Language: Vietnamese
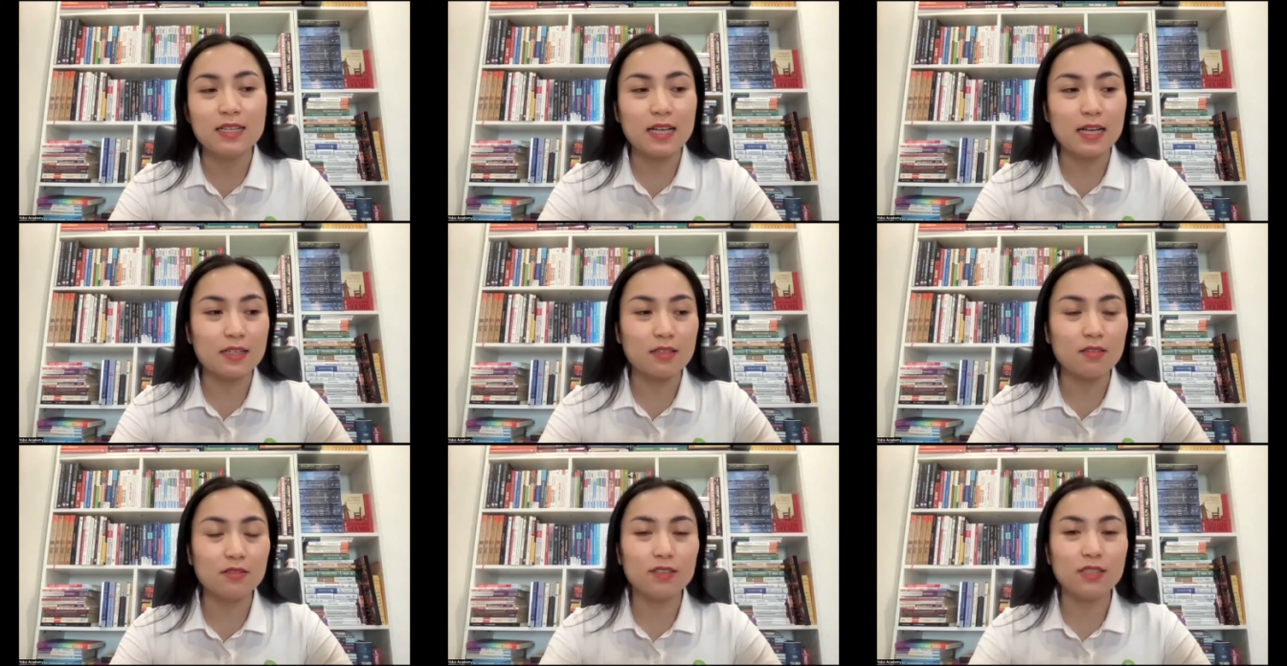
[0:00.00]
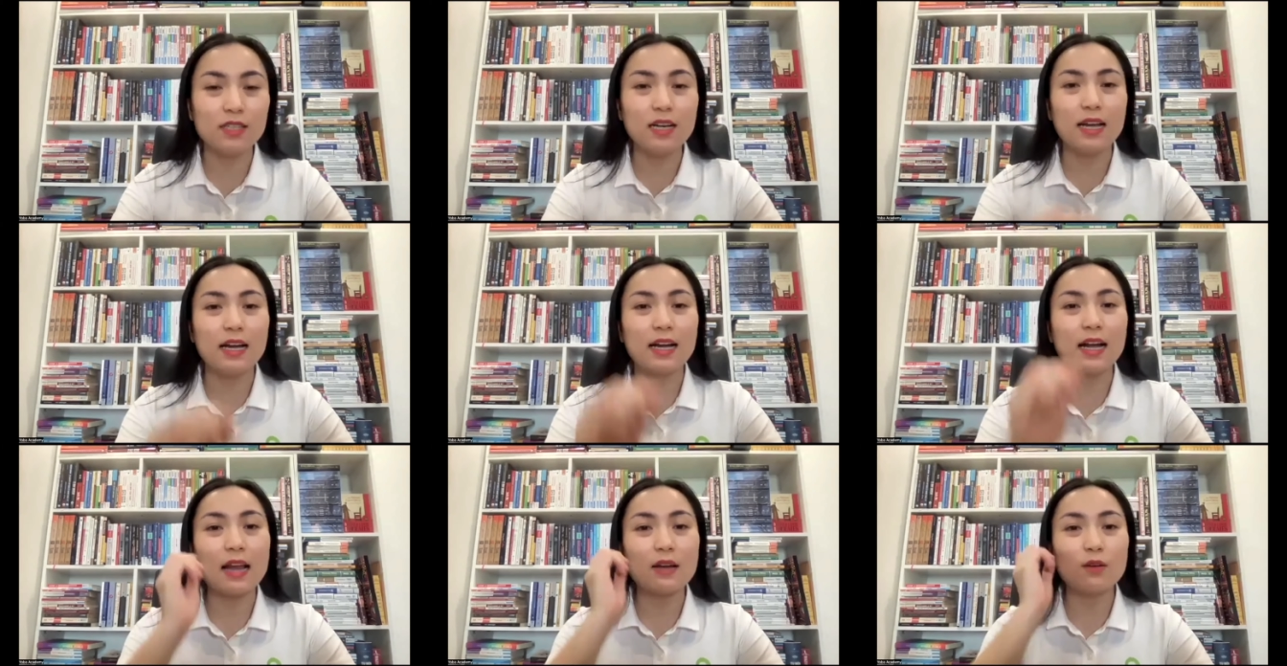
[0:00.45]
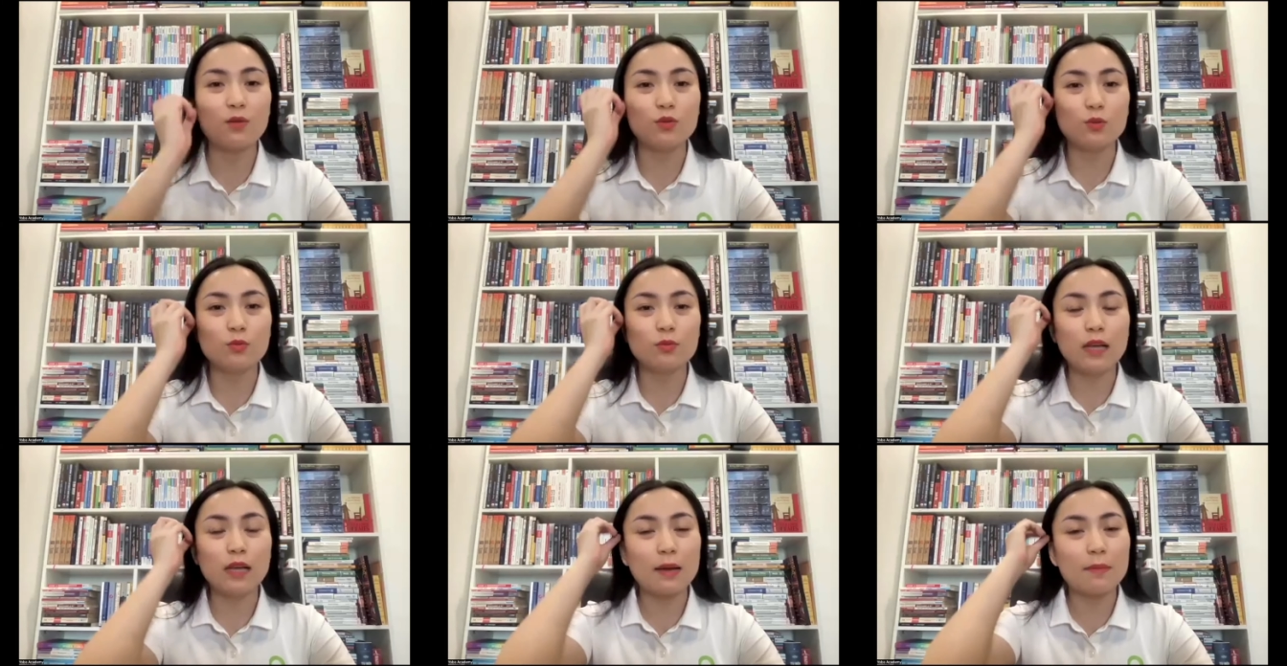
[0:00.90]
giả sử như là gan của
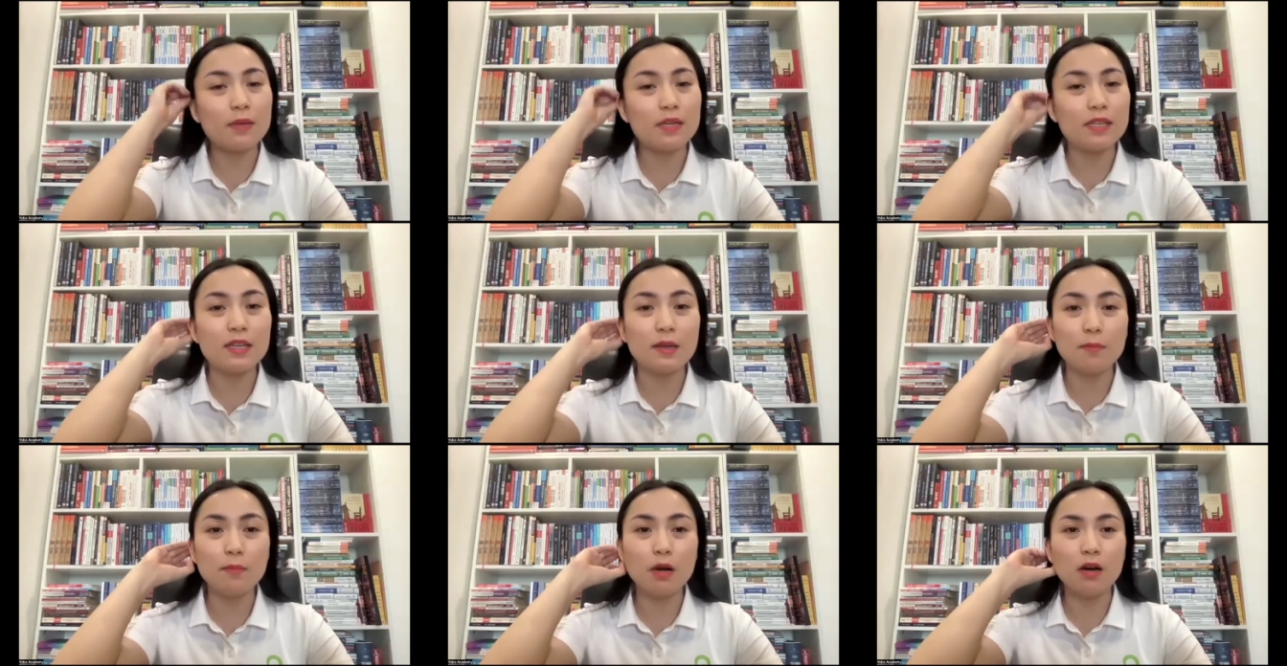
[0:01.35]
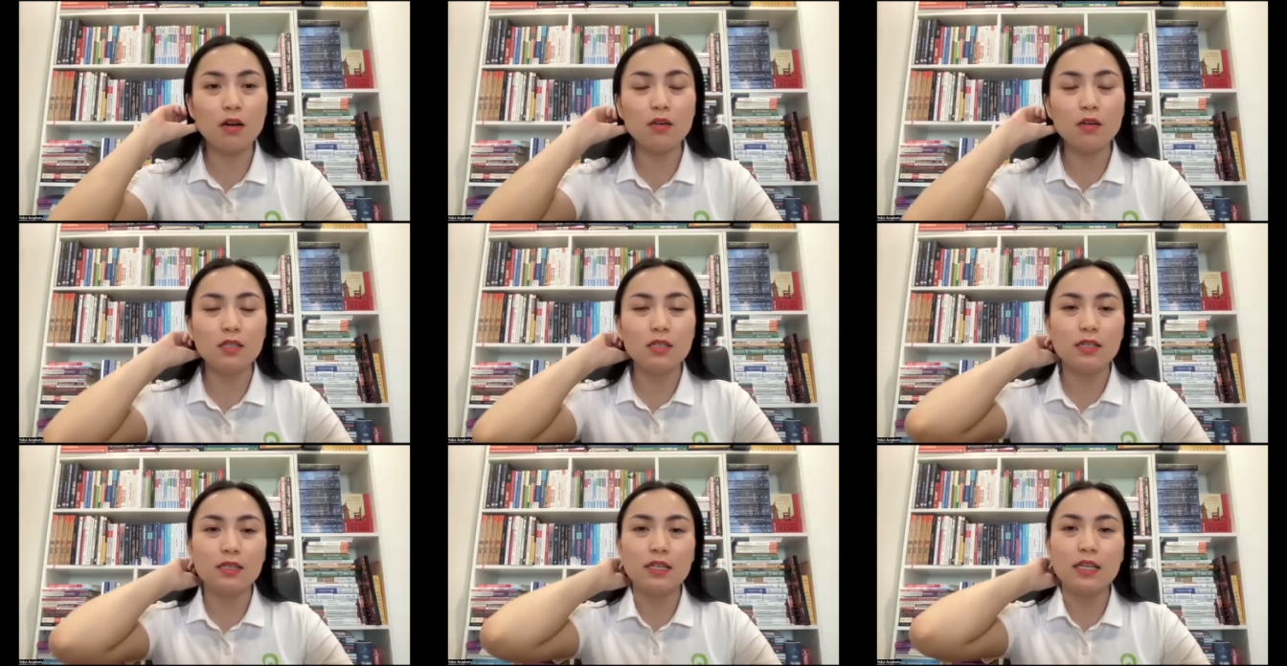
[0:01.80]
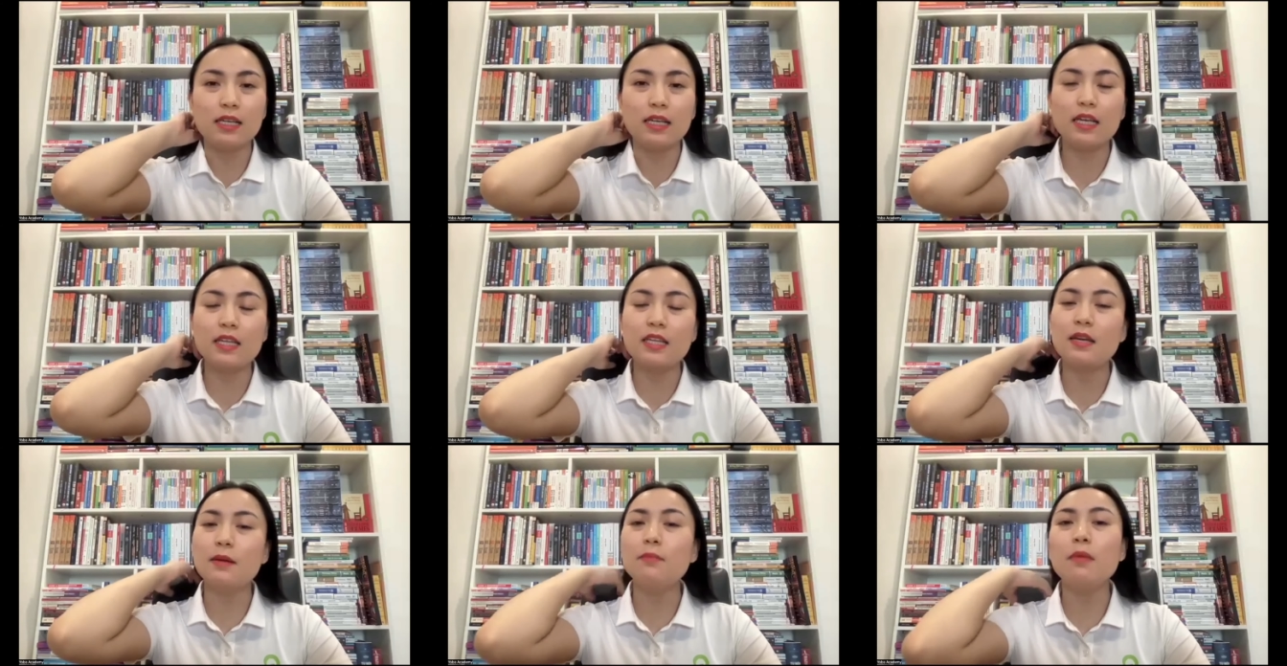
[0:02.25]
chúng ta bị nhiễm mỡ thì
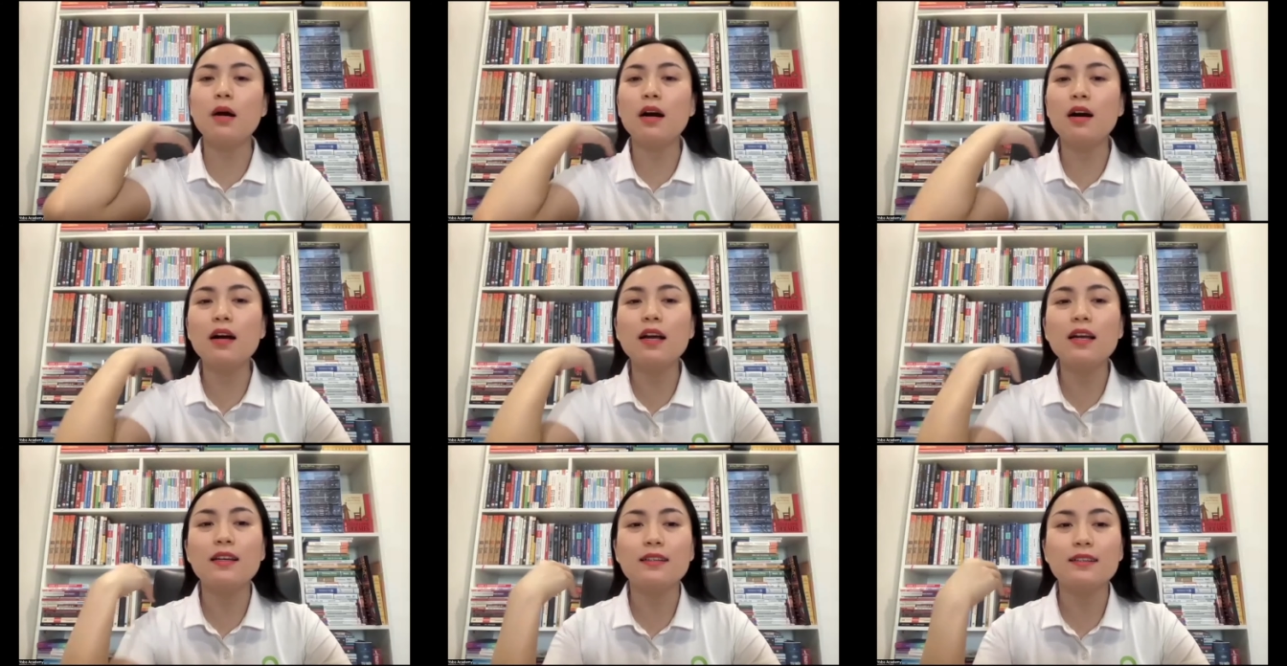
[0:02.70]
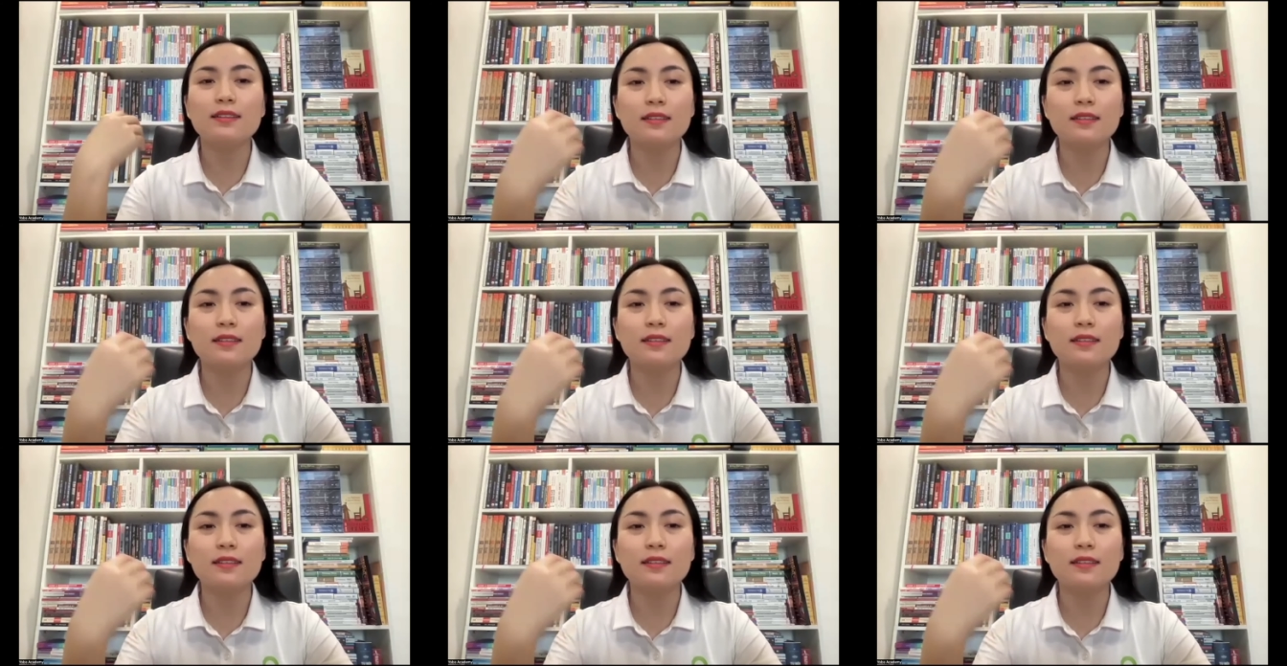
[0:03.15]
cái nhiễm mỡ ấy,